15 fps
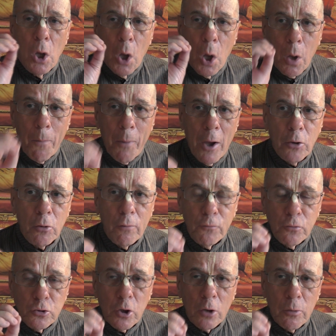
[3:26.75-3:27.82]
reprendre
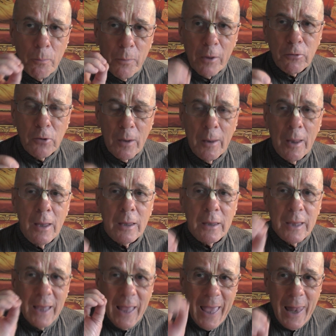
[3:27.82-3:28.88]
refuge en une personne
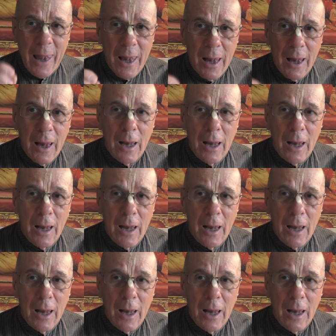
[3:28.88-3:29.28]
qui, elle,